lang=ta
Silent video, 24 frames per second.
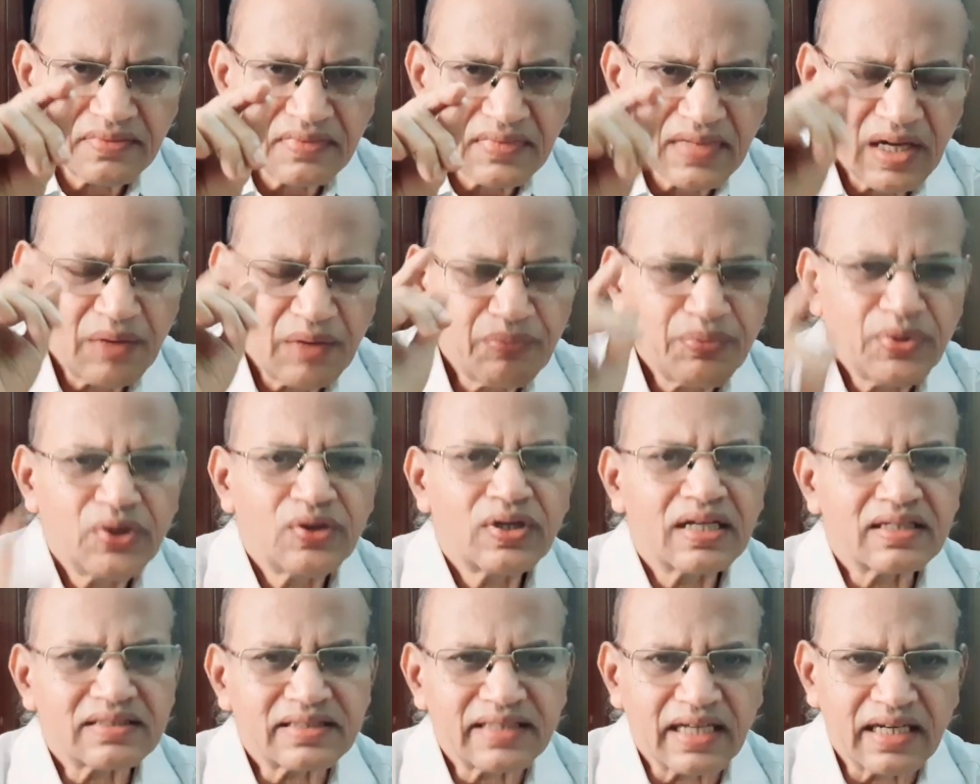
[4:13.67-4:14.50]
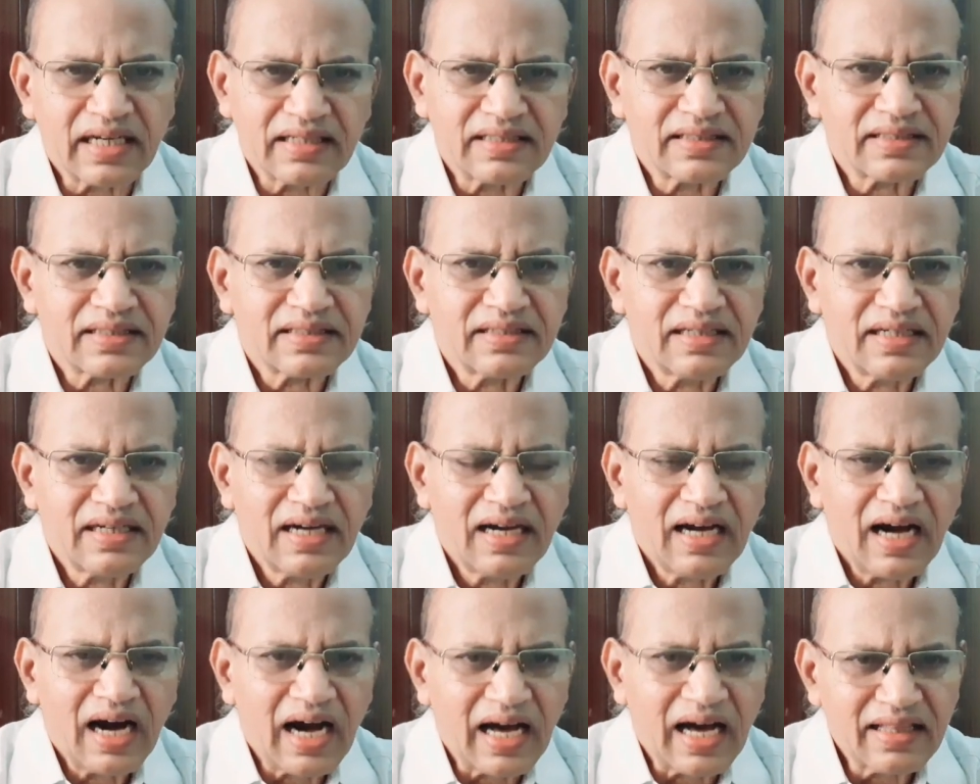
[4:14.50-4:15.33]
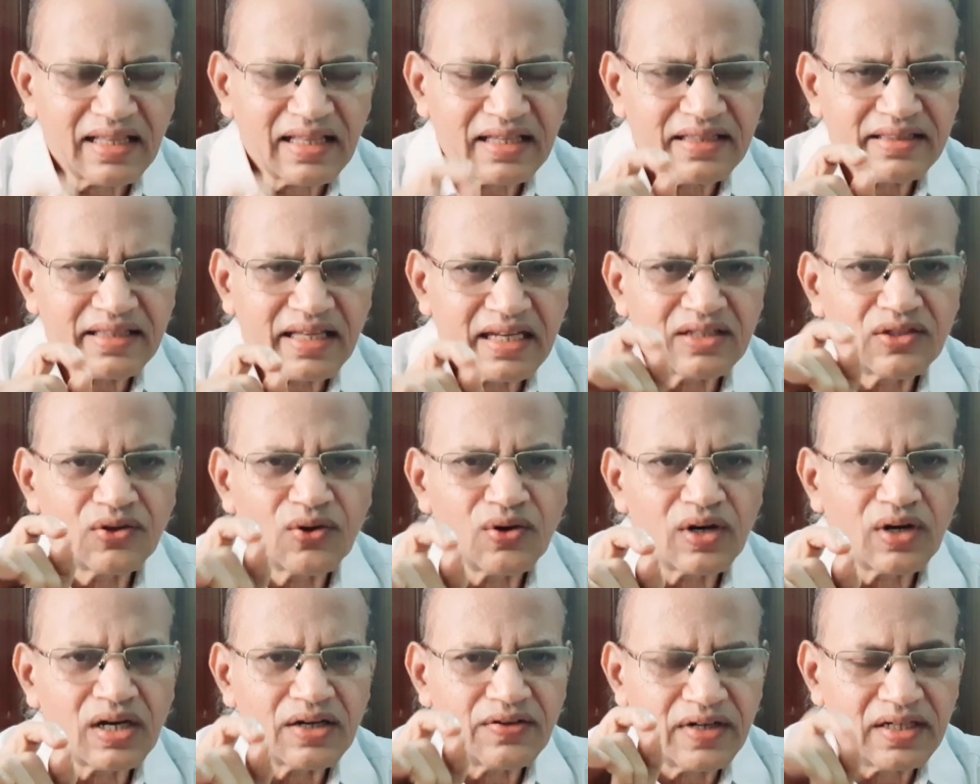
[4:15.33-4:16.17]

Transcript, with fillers: கம்ப்யூட்டர் சயின்ஸ் அதை தெரிந்து கொள்ள